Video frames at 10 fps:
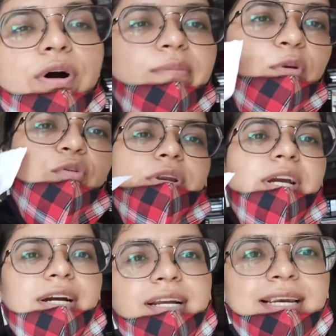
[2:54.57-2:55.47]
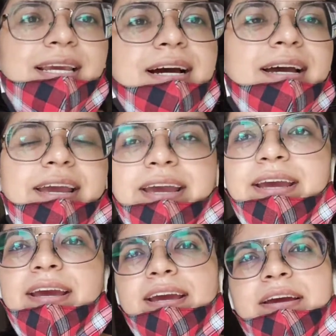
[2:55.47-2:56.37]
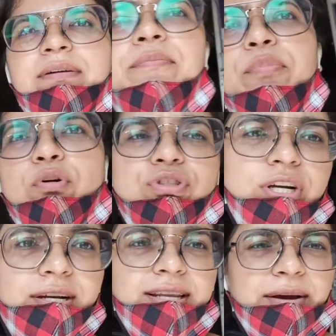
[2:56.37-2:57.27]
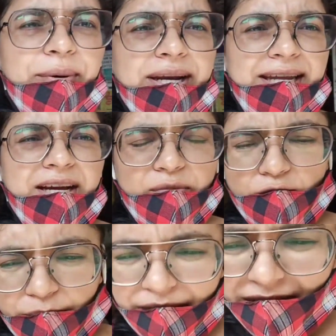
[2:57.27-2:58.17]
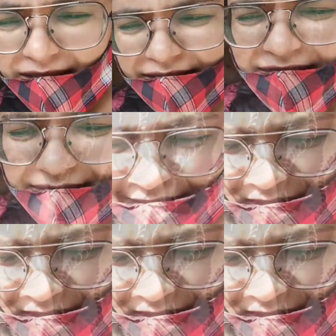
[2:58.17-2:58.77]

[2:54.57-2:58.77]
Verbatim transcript: हम लोगों ने कर लिया है पोस्ट कर दिया पेंटिंग अब लोग हम निकल रहे हैं